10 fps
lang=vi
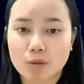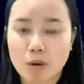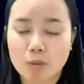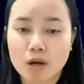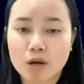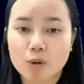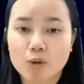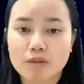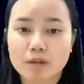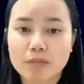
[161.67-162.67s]
Hồng,
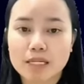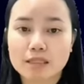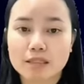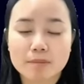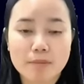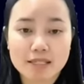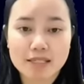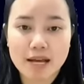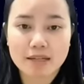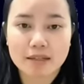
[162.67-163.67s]
khu vực biên giới Bát
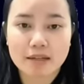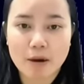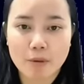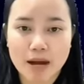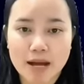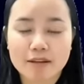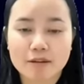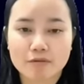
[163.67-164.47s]
Sát, Lào Cai,